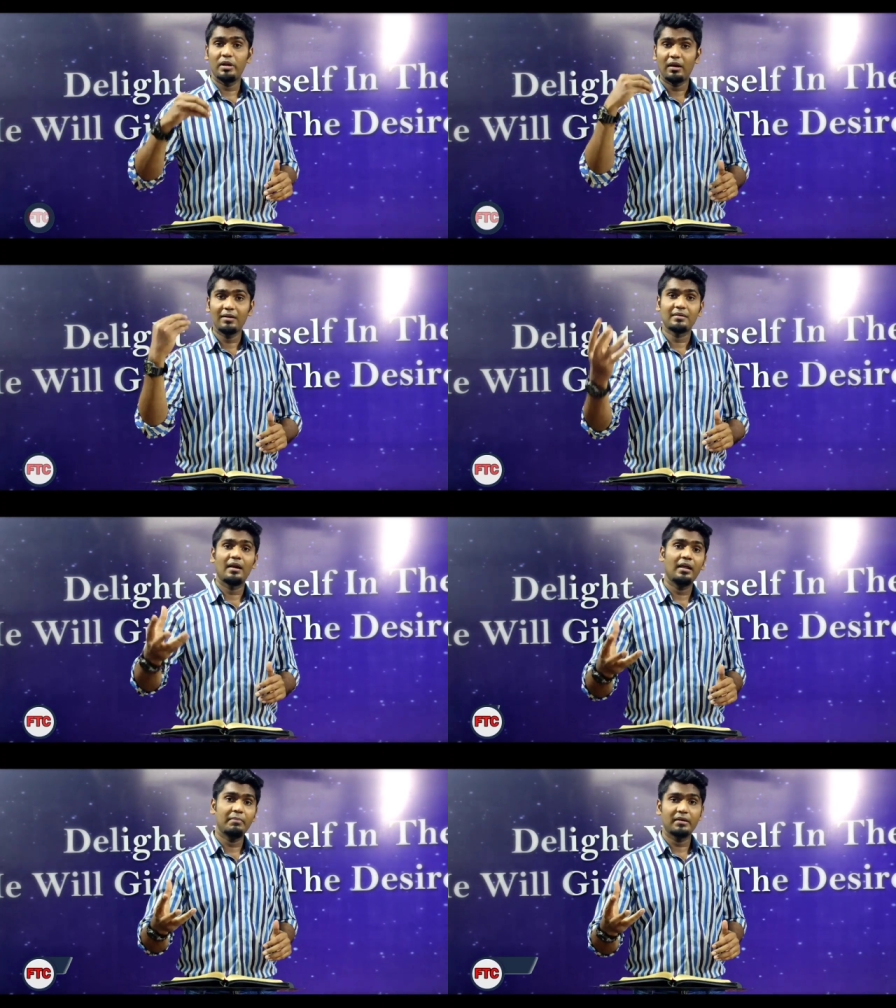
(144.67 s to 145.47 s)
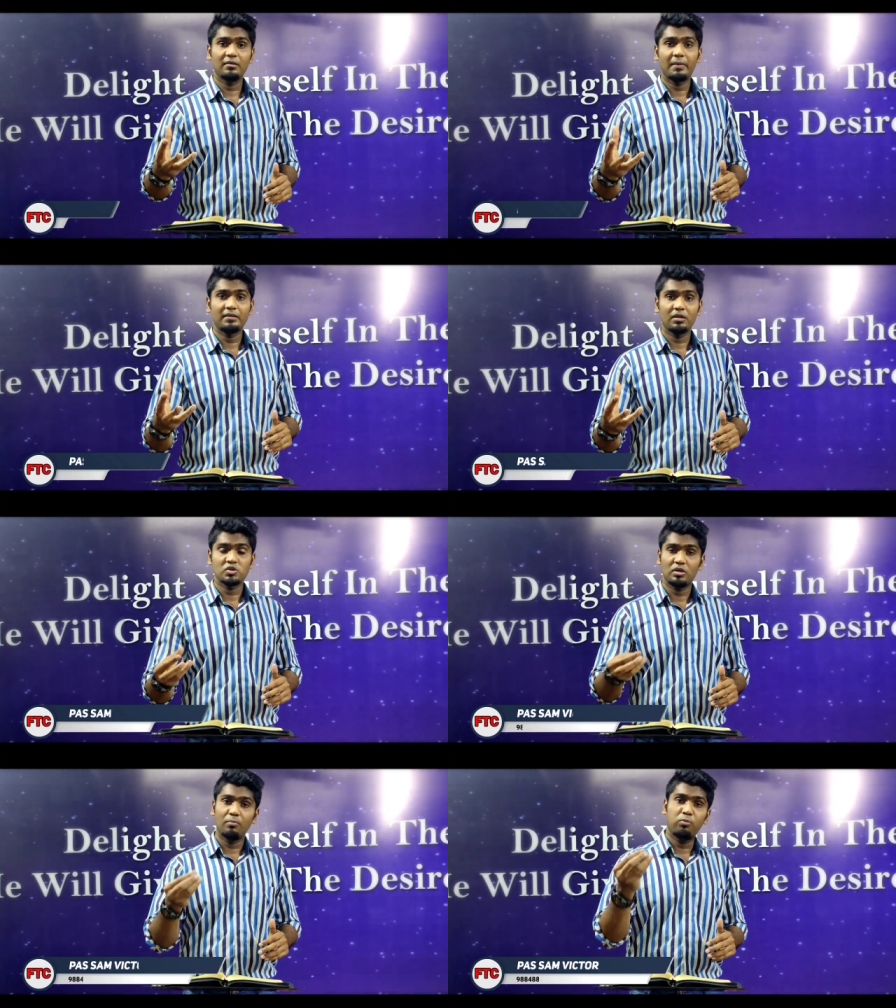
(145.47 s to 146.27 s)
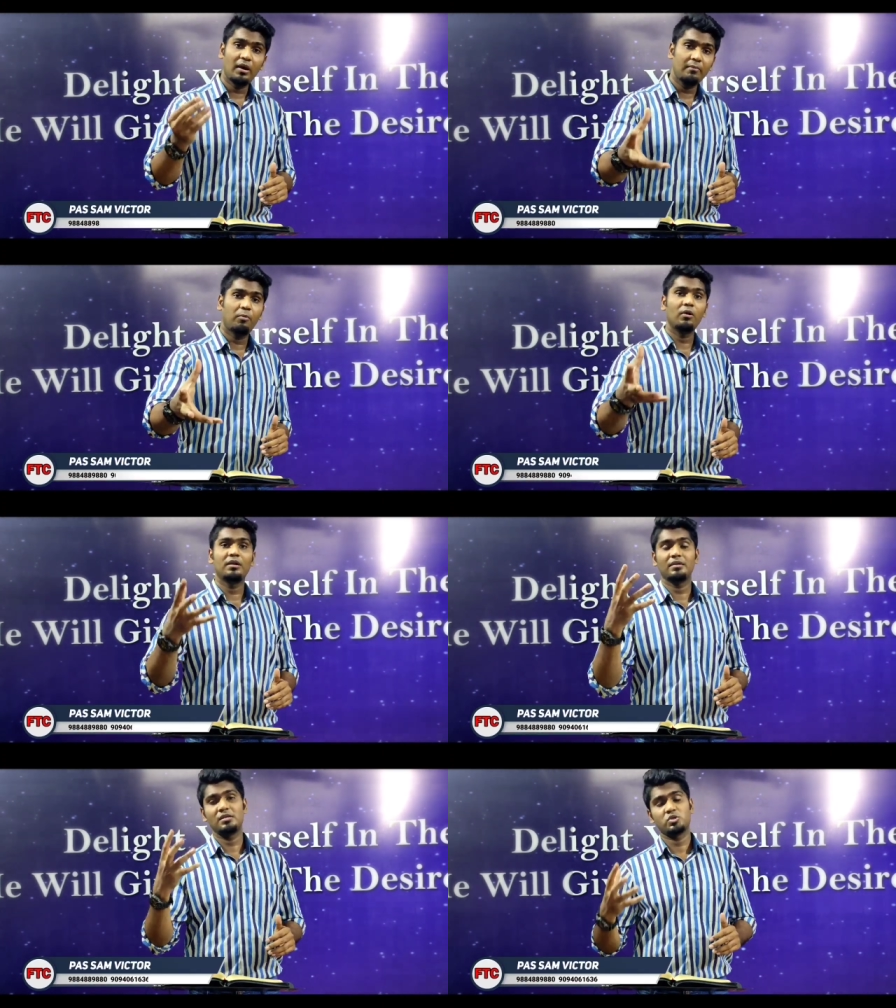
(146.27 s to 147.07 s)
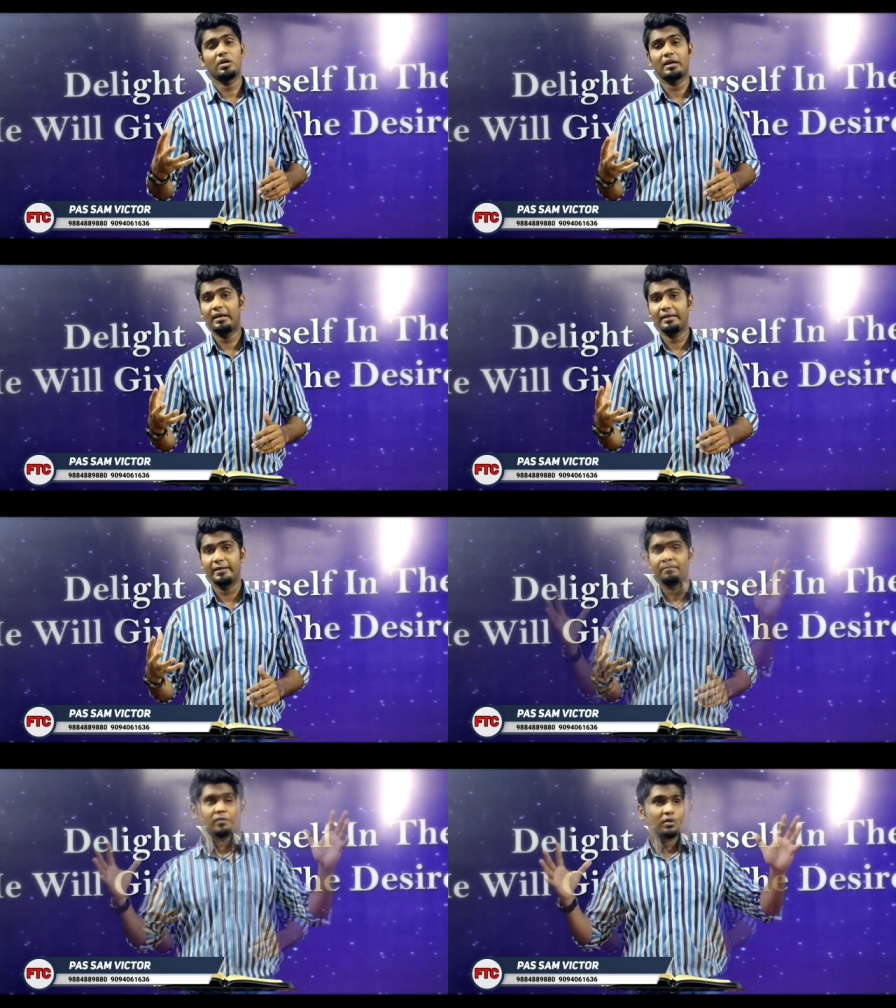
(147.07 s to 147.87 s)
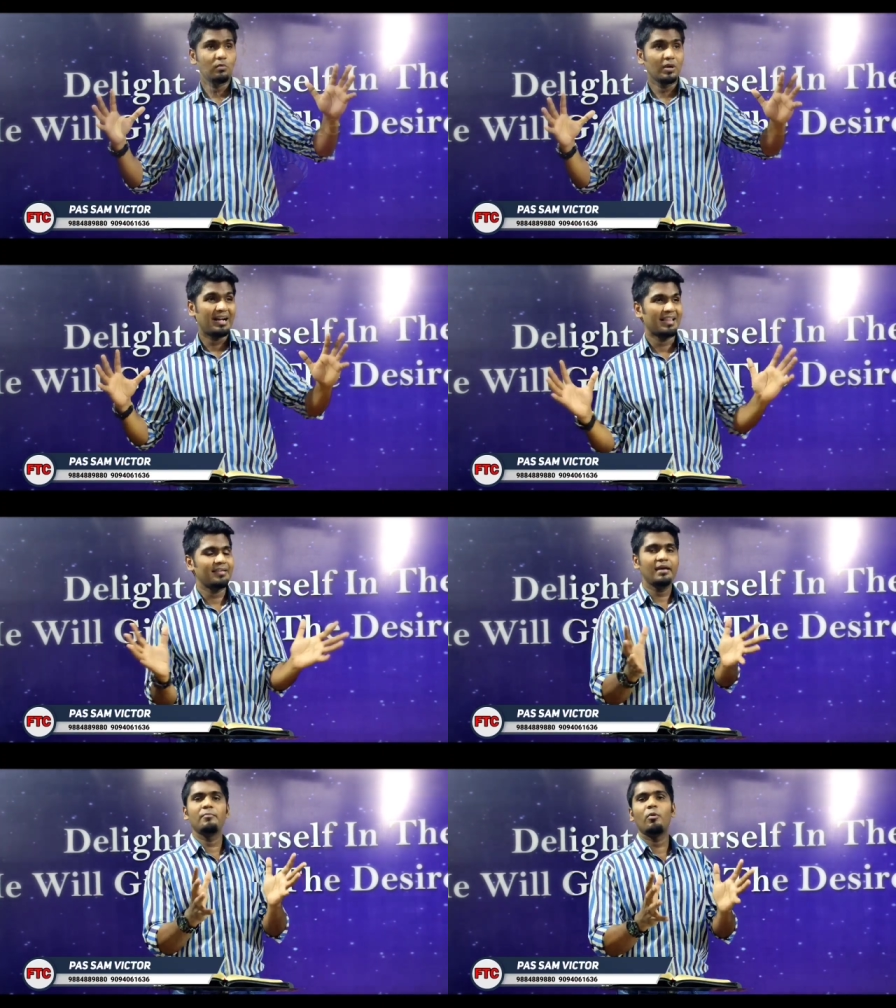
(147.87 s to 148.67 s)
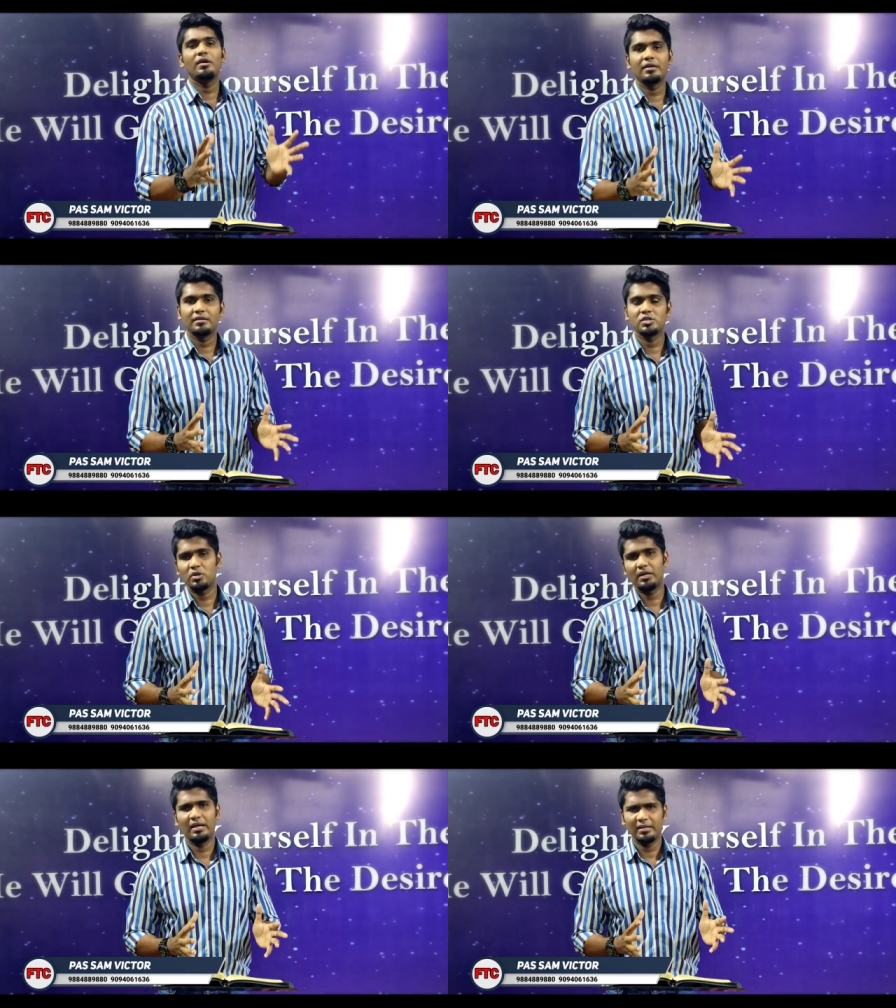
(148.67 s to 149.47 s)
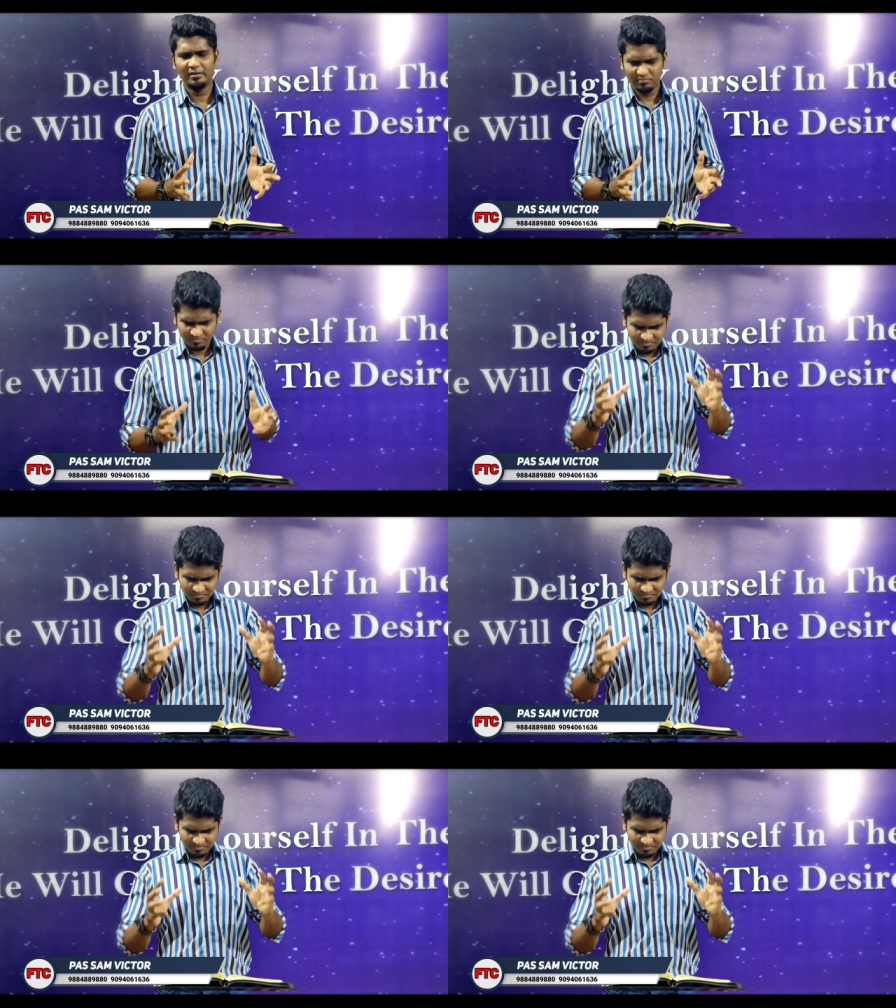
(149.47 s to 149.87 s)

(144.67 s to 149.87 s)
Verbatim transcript: நம்முடைய நாட்கள்லாம் எப்படி இருக்குன்னு பார்த்தீங்கன்னு சொன்னால் பிள்ளை போல் இருக்குதுன்னு சொல்கிறாரு ஒரு ஒரு கதையை போல் இருக்குதுன்னு சொல்கிறாரு